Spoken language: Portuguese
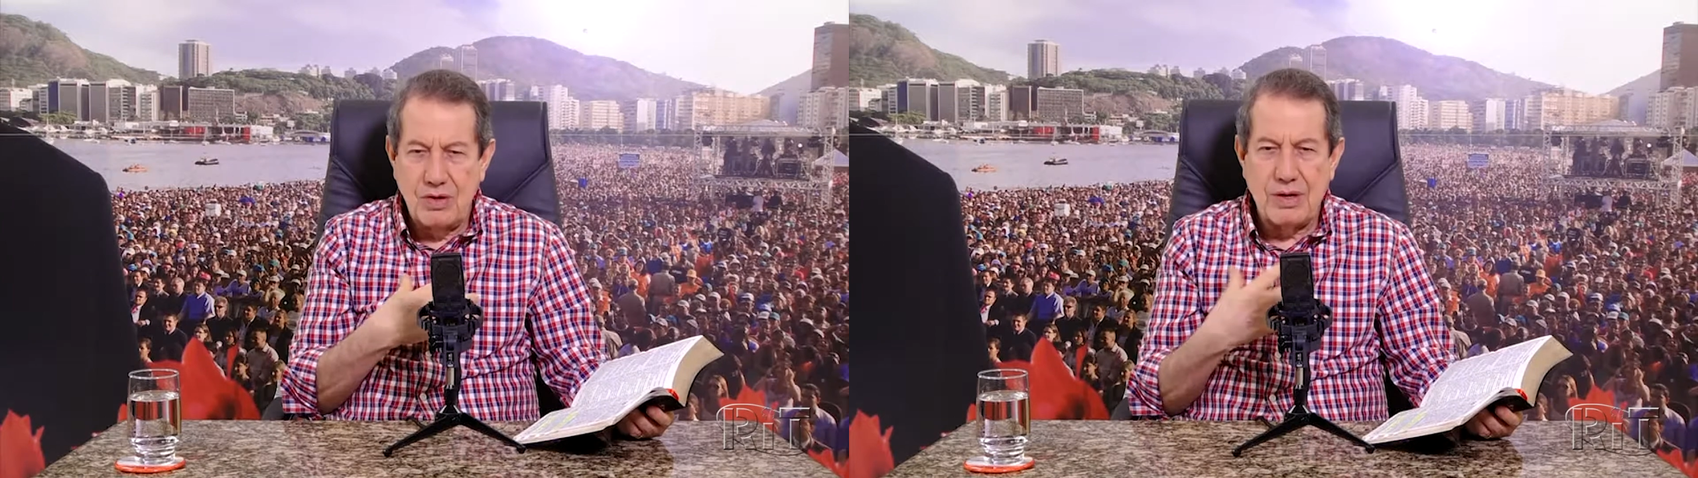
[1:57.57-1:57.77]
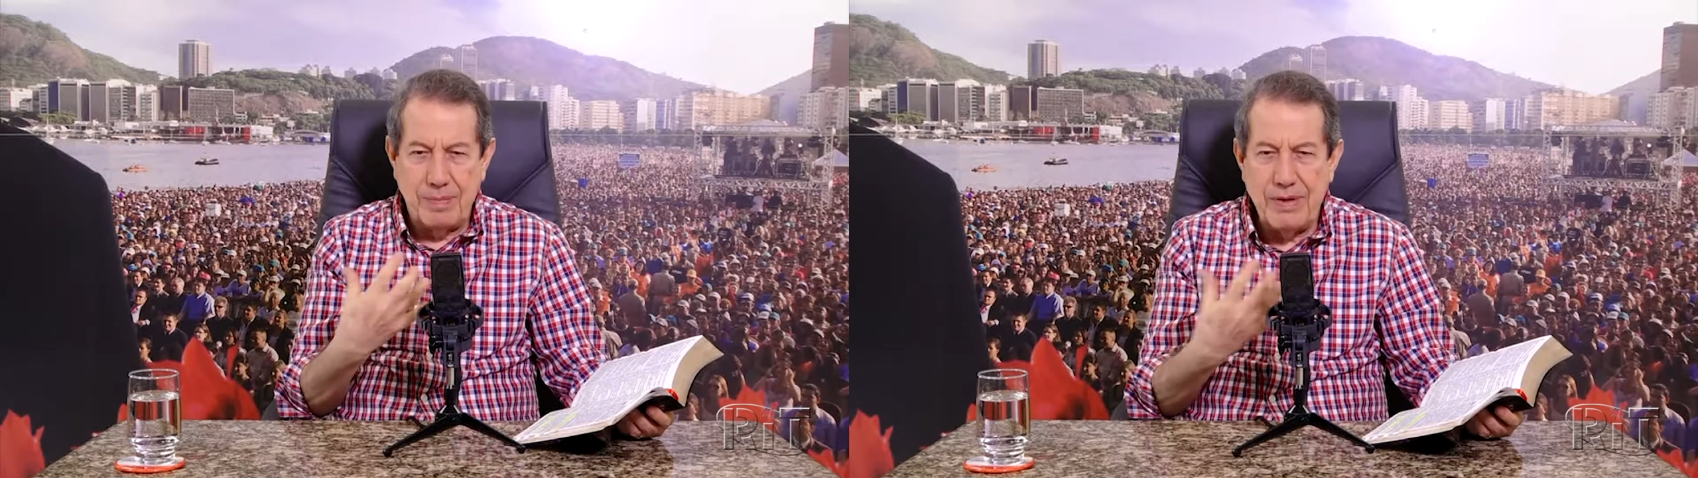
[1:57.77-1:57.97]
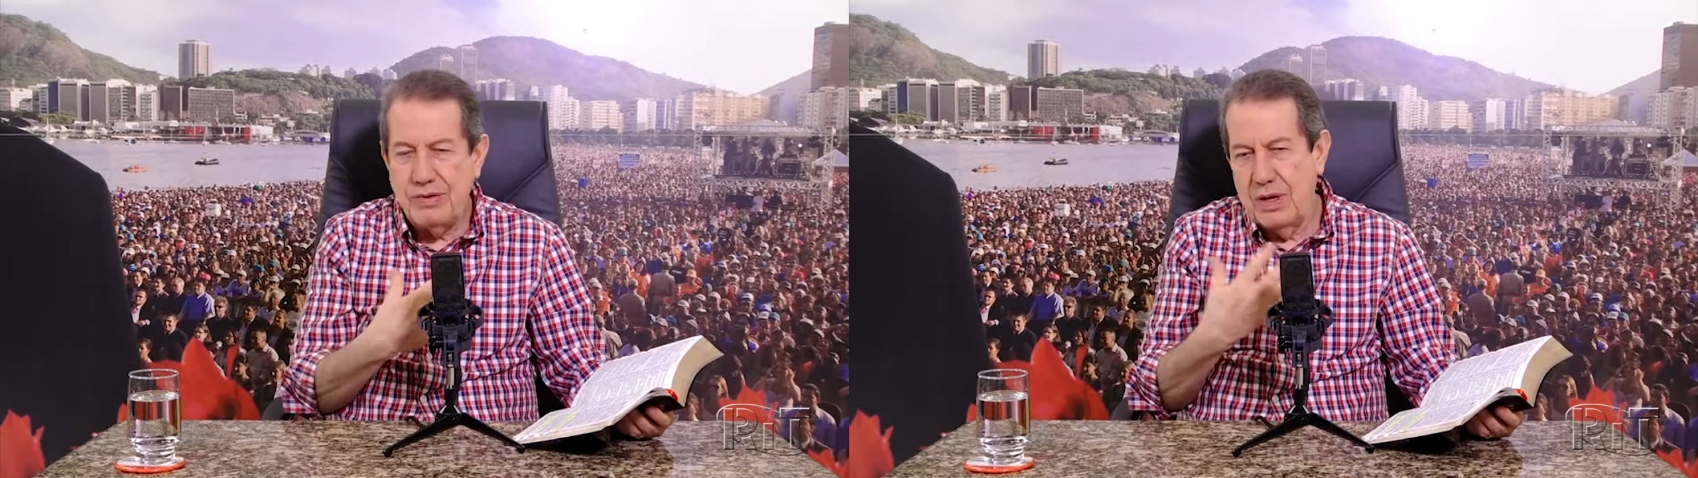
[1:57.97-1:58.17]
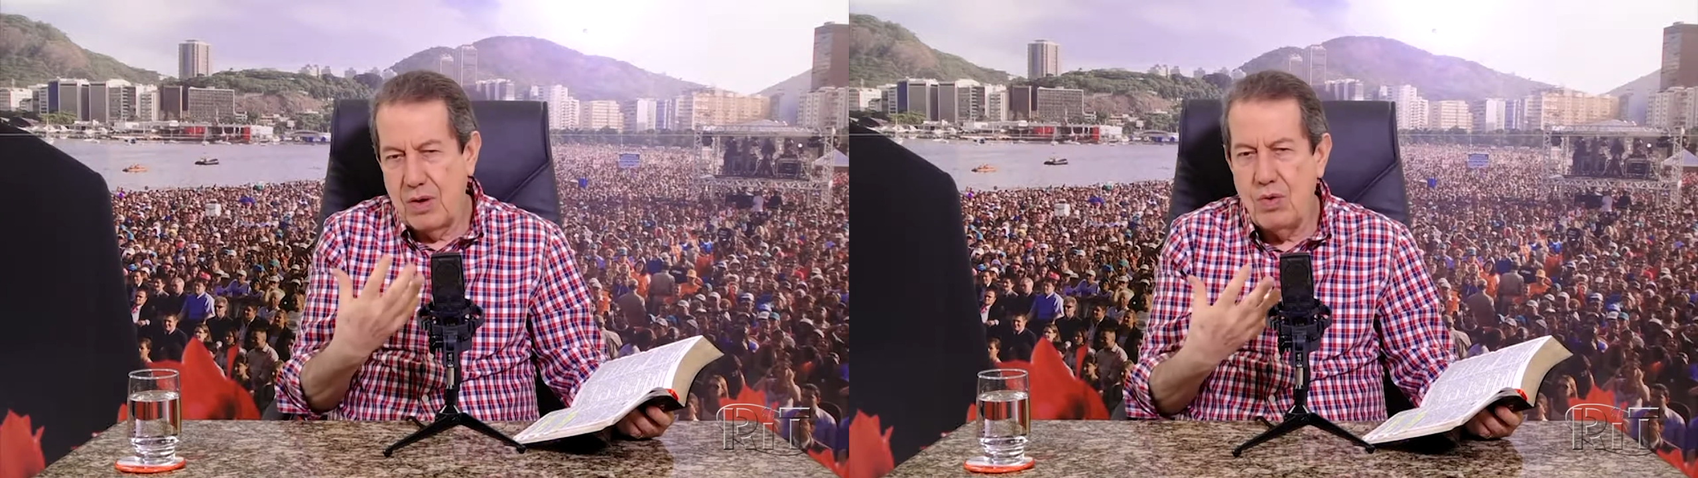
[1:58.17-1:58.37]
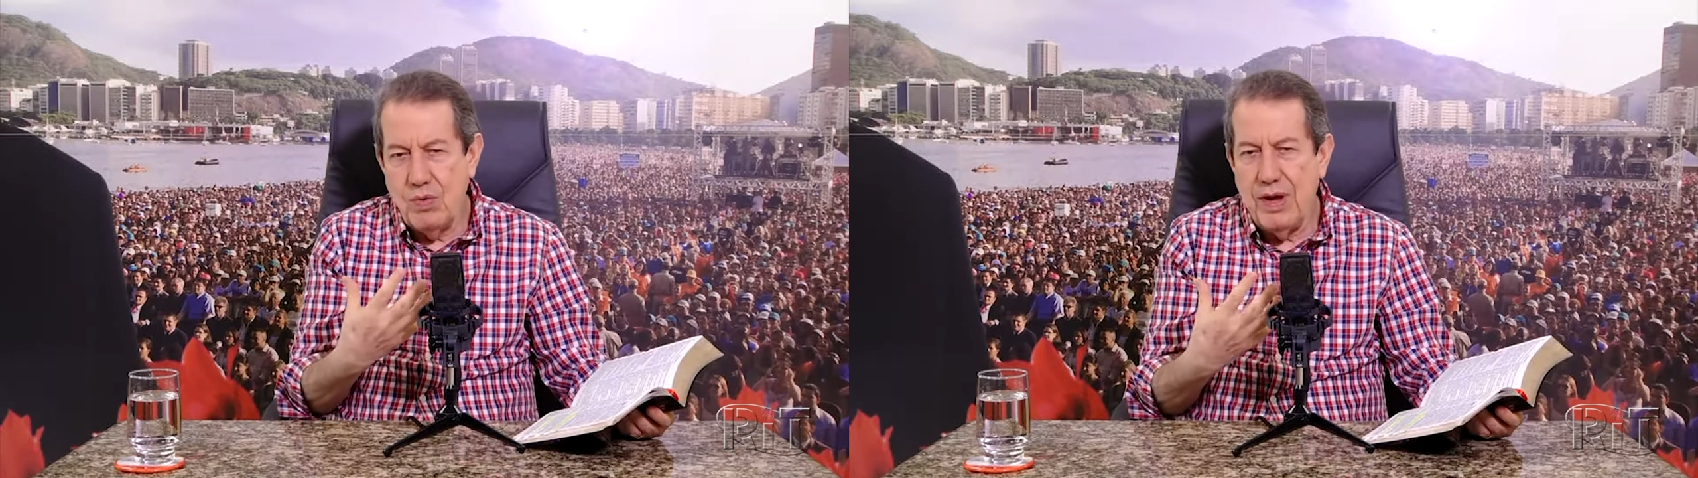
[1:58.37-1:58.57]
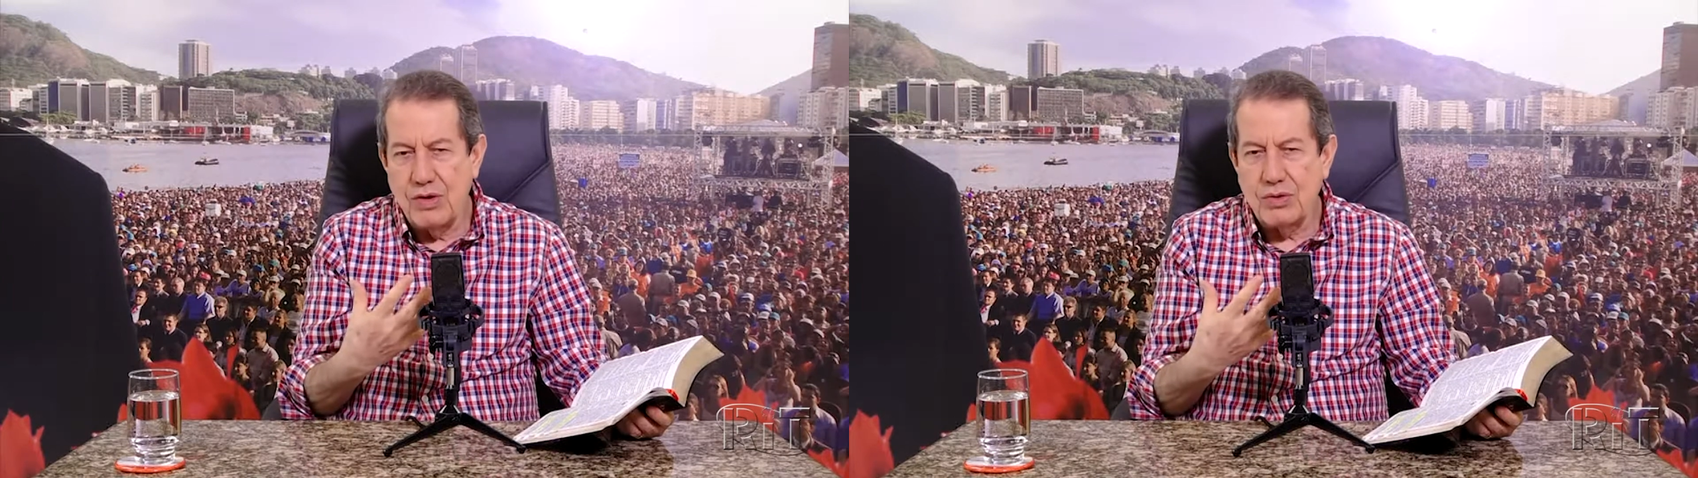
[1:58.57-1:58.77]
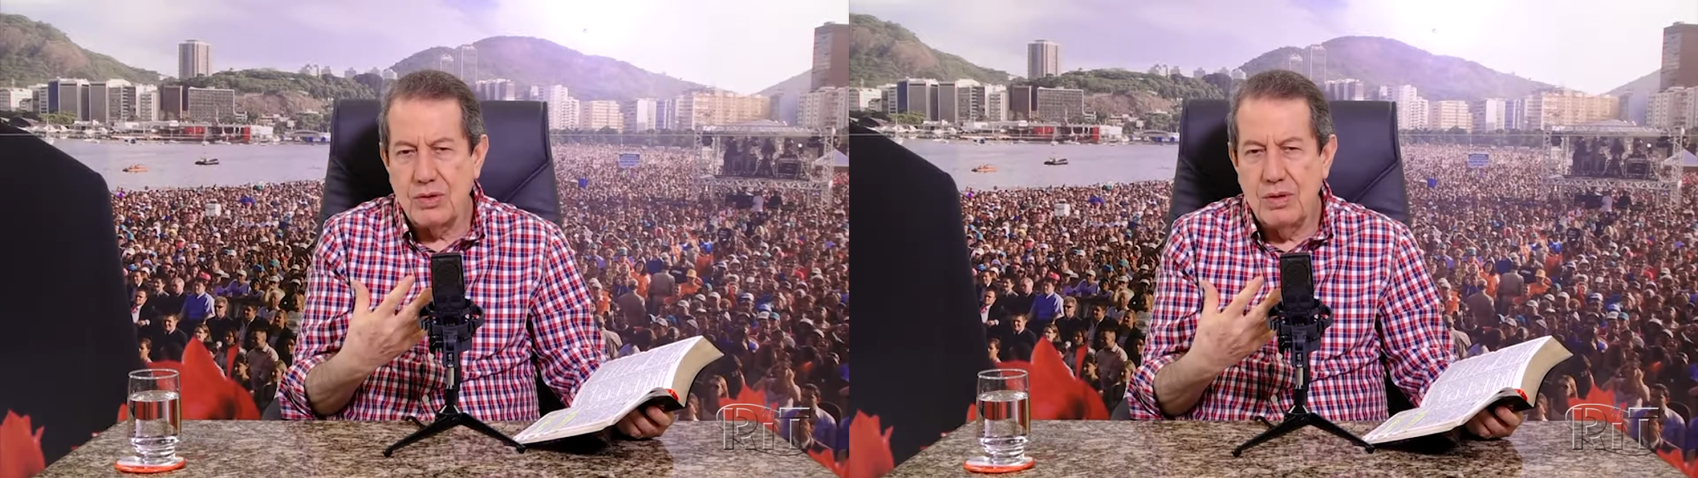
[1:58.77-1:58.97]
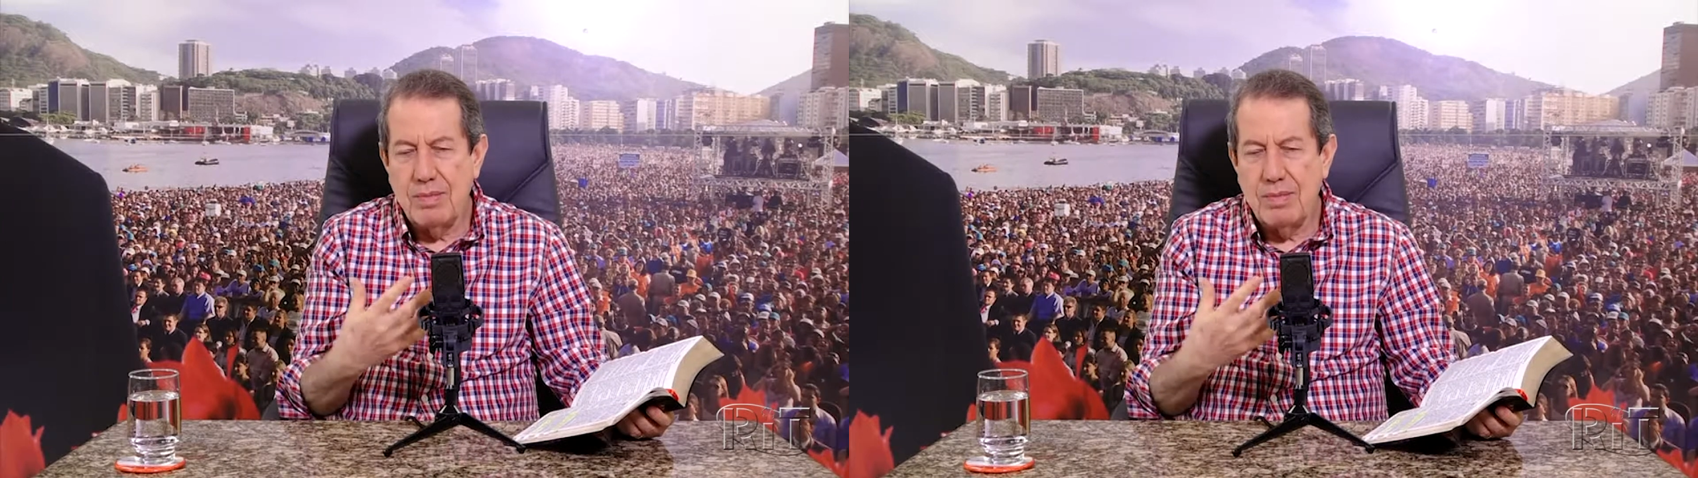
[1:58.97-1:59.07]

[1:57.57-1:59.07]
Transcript: eu já pensei que eu conheço.